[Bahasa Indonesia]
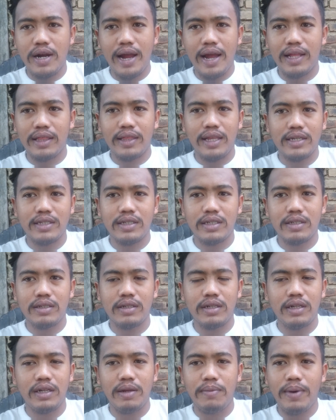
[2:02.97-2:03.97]
ke
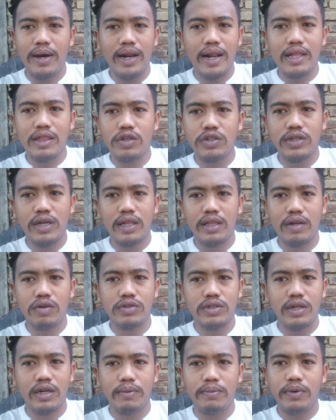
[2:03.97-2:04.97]
atas 500
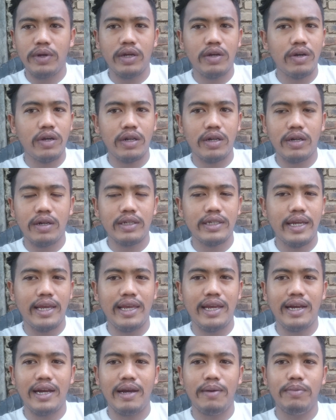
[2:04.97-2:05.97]
atau 1000 ekor
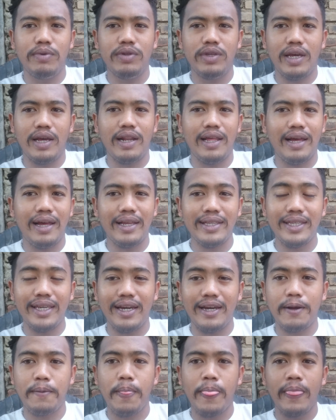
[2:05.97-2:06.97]
saya nggak punya
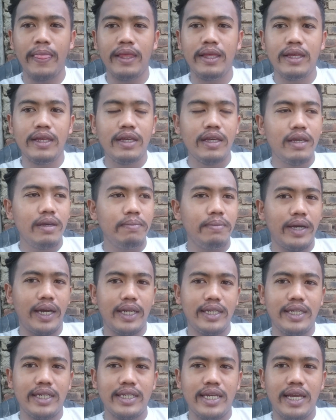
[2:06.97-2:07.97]
lahannya
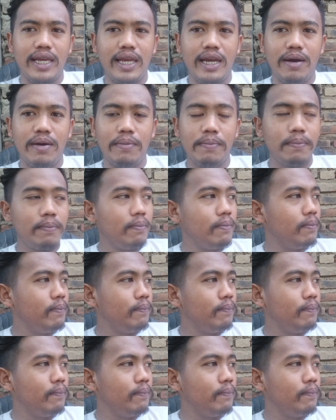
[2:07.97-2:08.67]
makanya saya